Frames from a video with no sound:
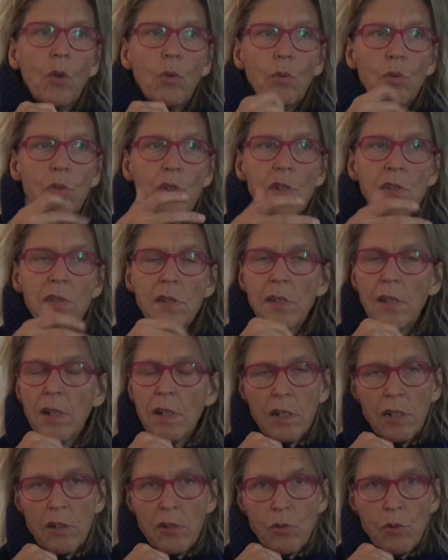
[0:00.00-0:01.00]
Und die sind ja
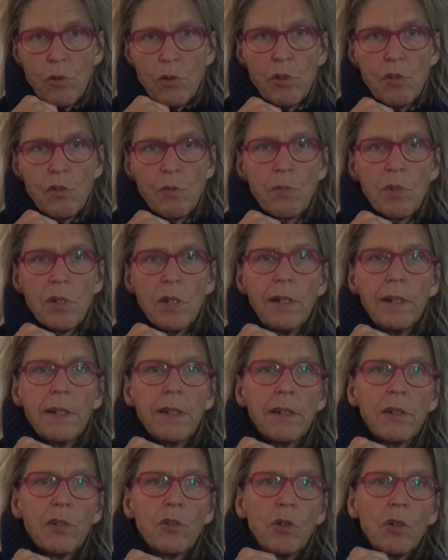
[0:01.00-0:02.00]
natürlich zum Teil
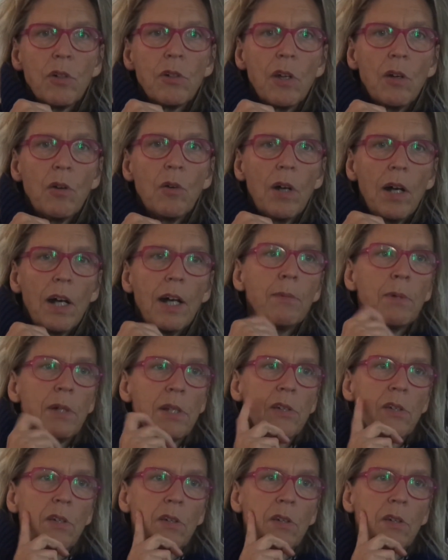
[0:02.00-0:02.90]
dann dort auch Arbeiter